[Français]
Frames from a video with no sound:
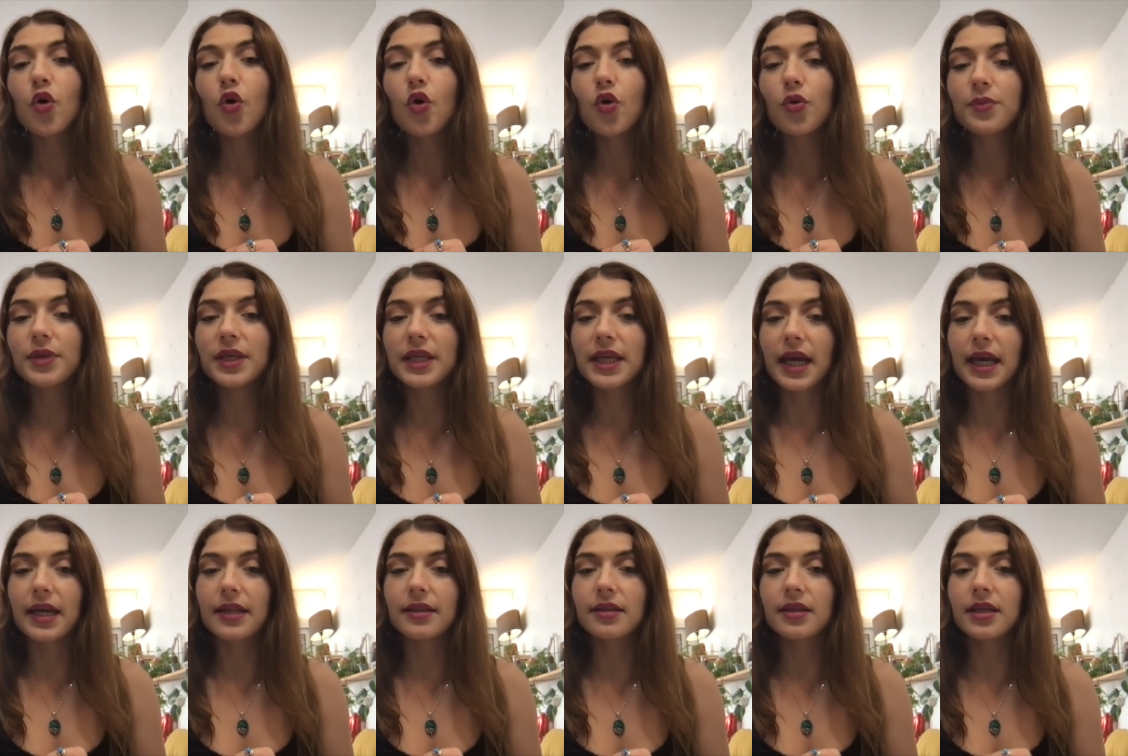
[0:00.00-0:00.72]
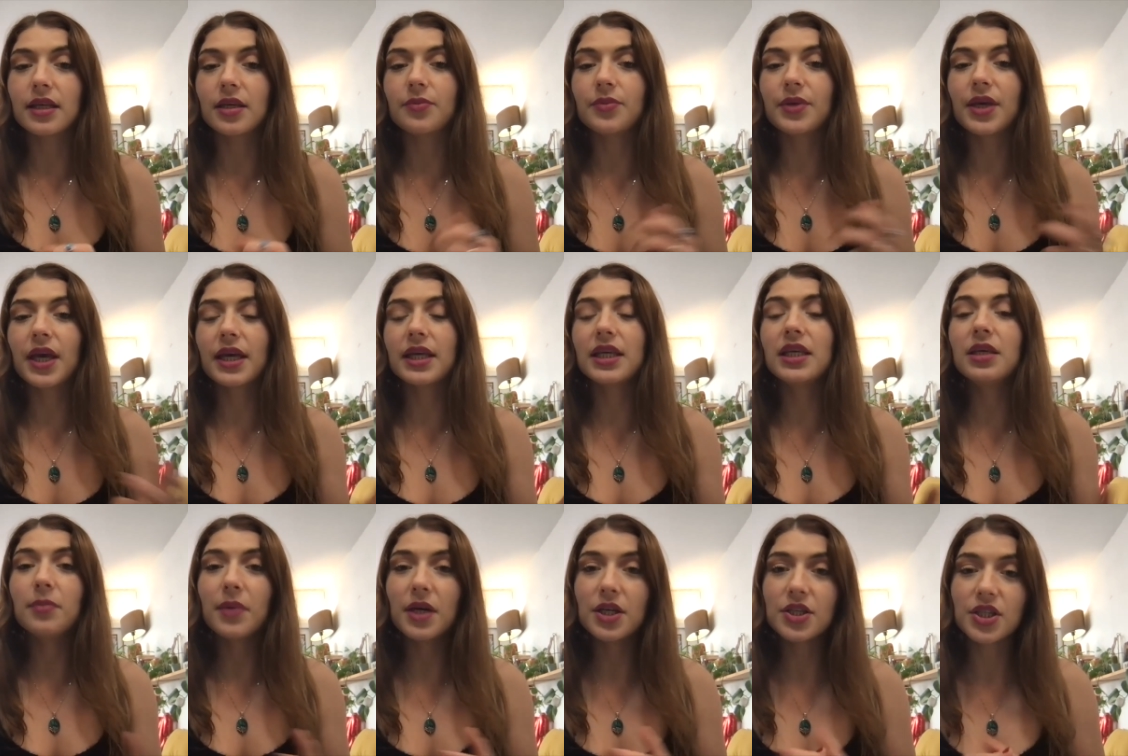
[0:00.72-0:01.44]
aux migraines. Eh bien,
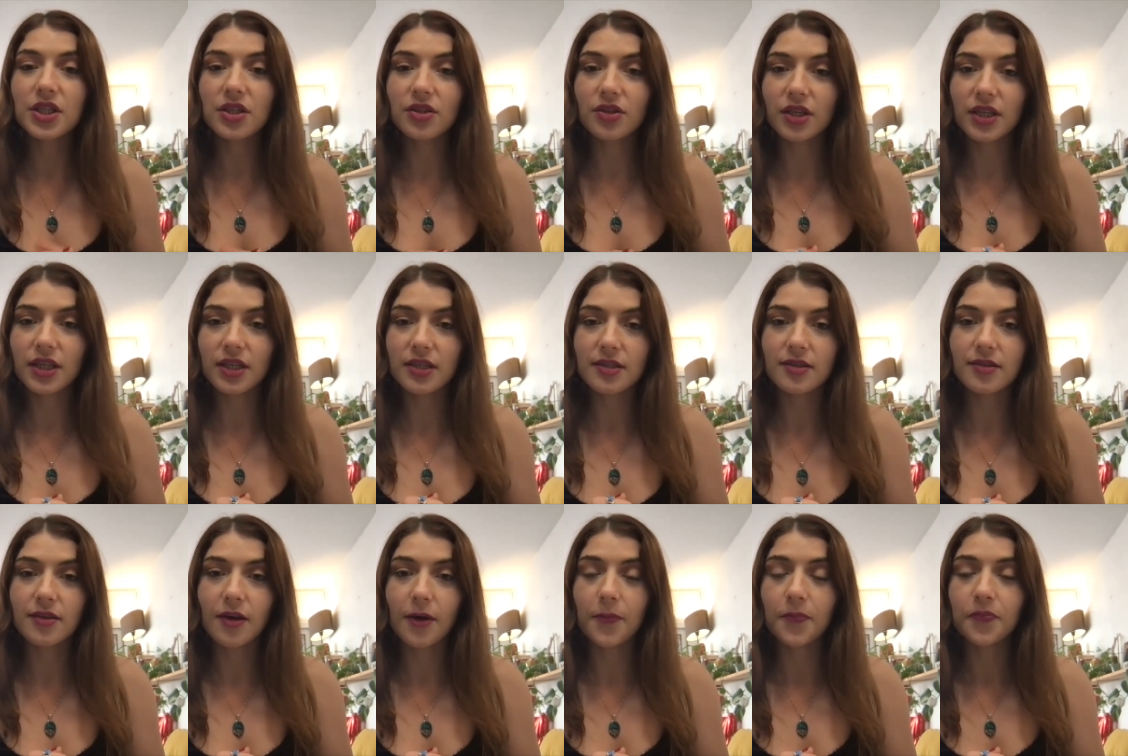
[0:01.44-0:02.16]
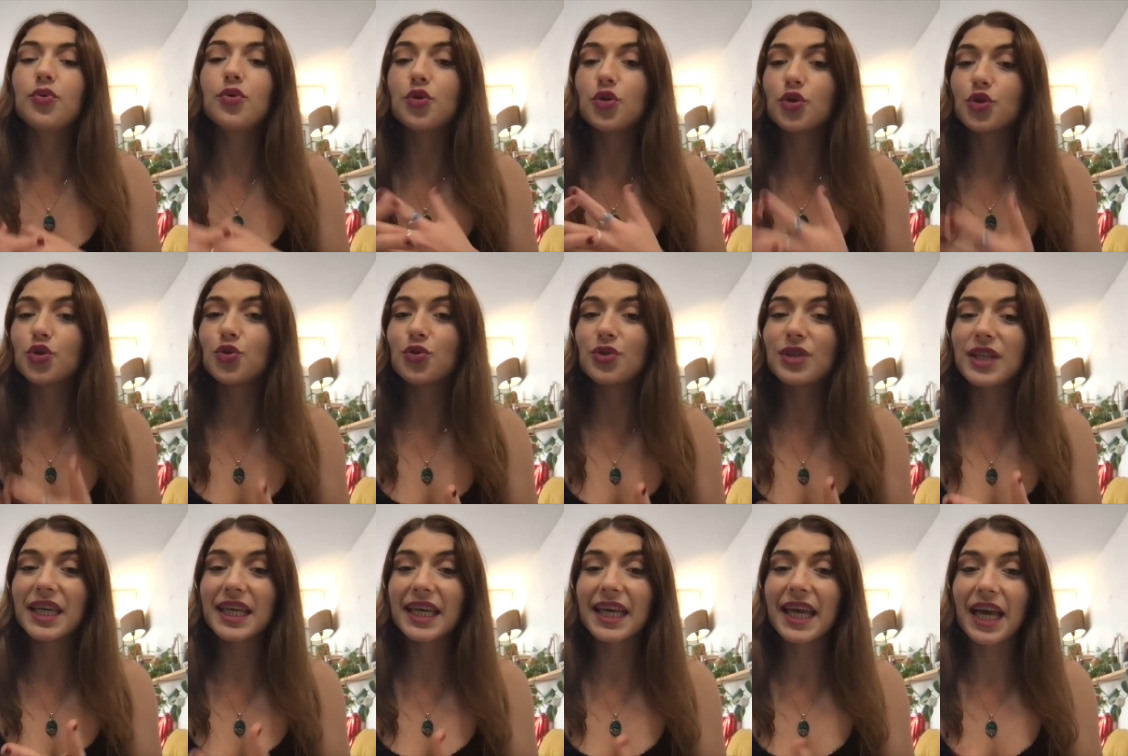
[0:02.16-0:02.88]
imagine un instant, plus de
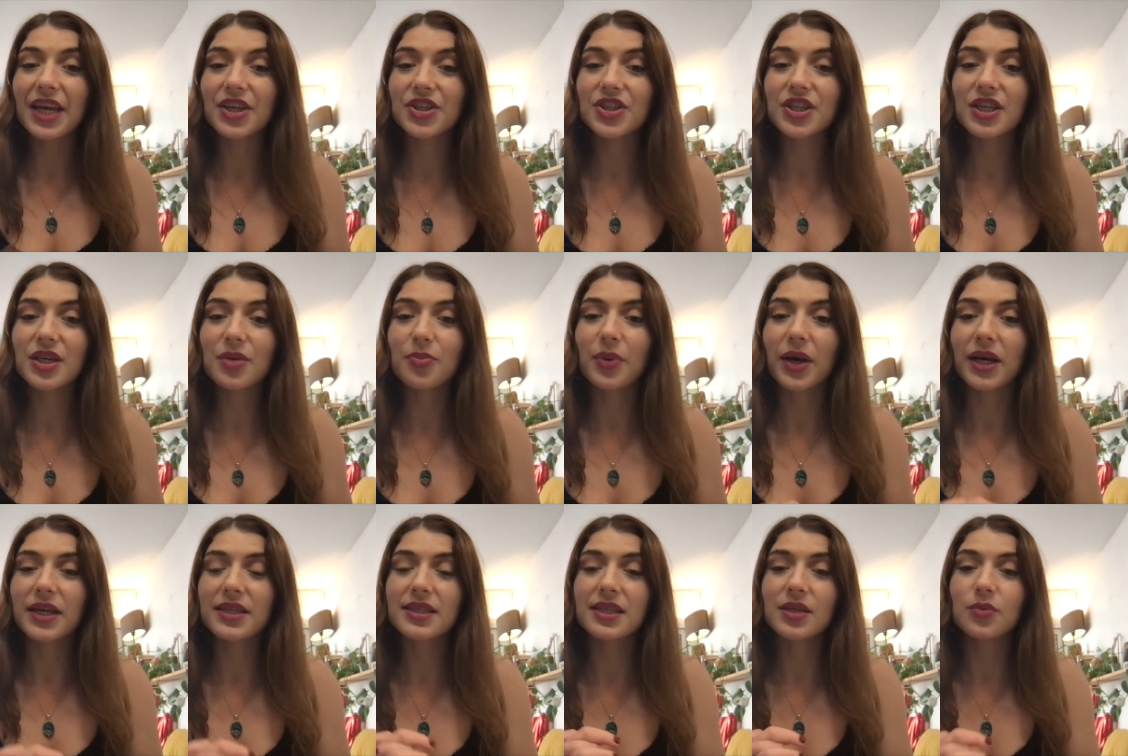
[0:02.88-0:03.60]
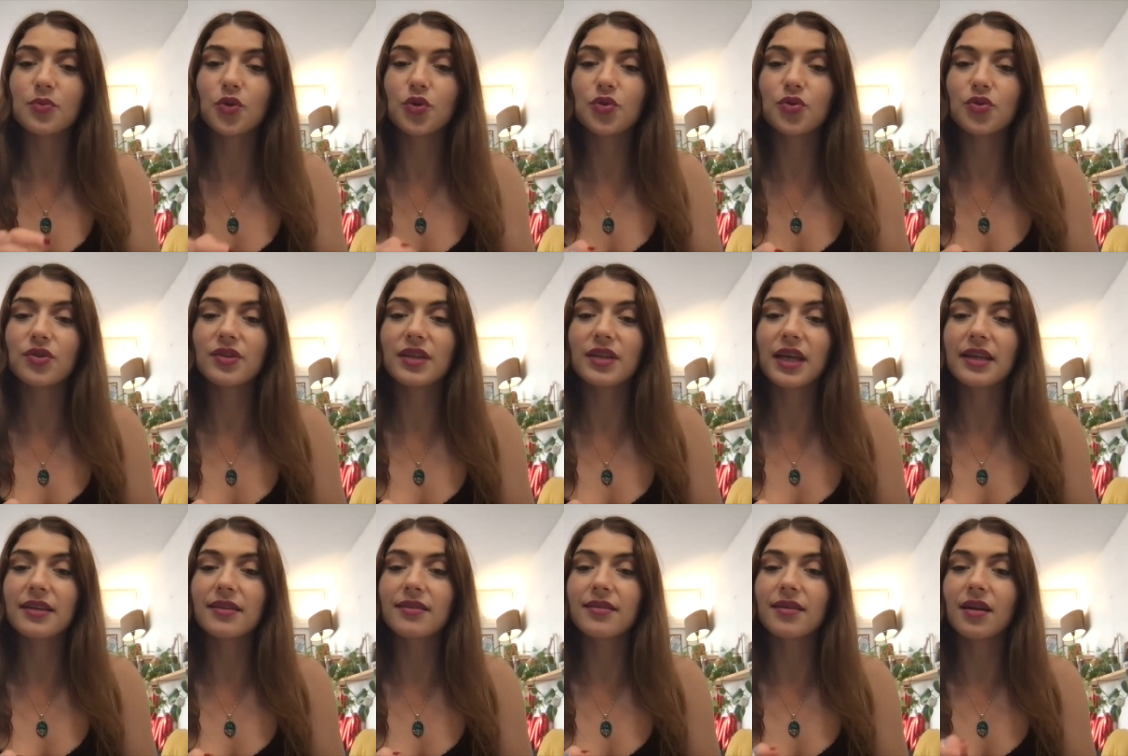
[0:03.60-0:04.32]
journées gâchées par ces maux de
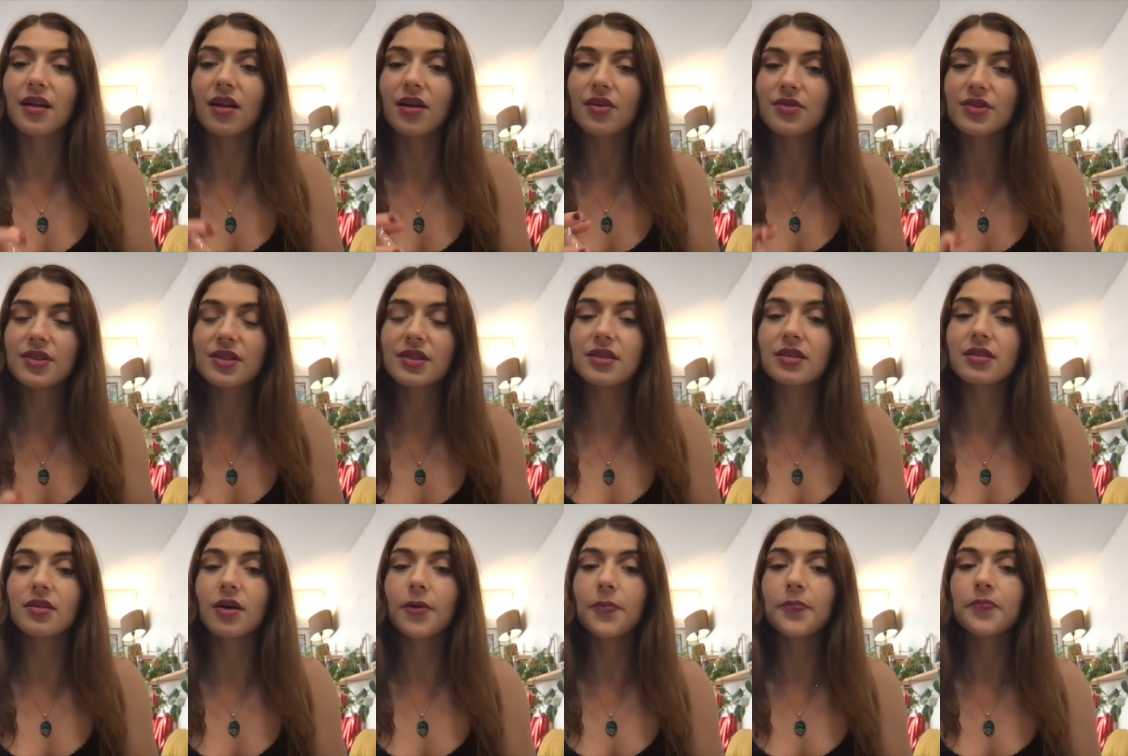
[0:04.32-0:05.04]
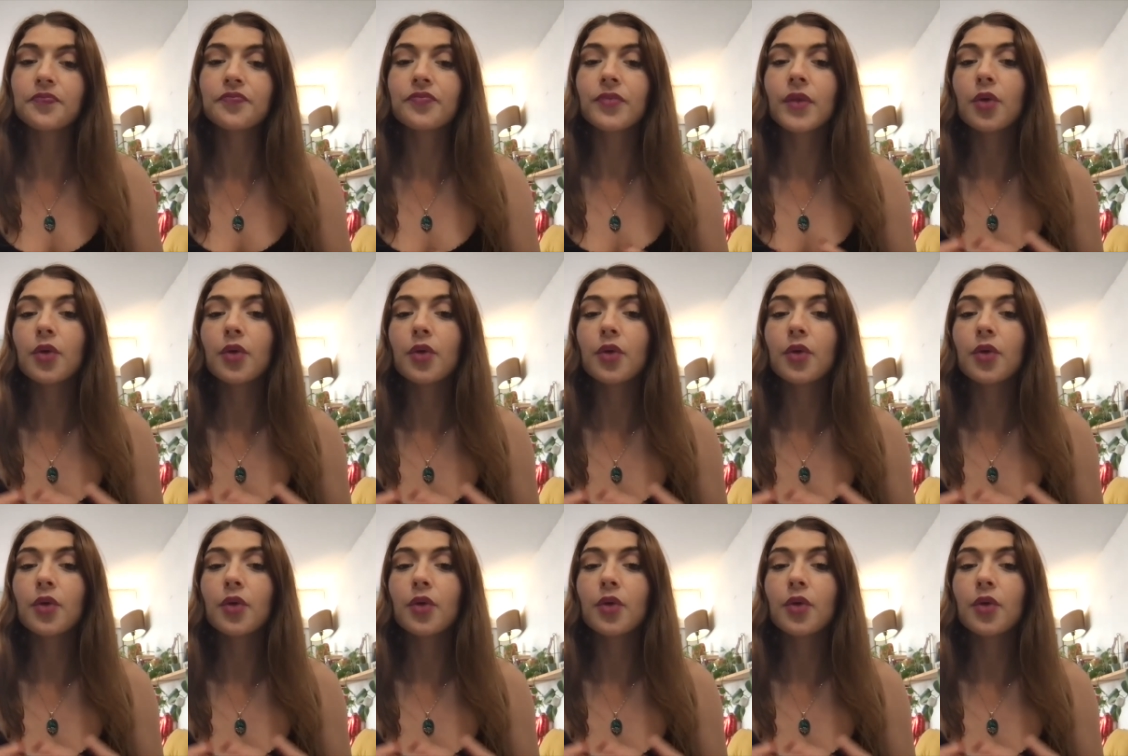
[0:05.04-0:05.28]
tête lancinants,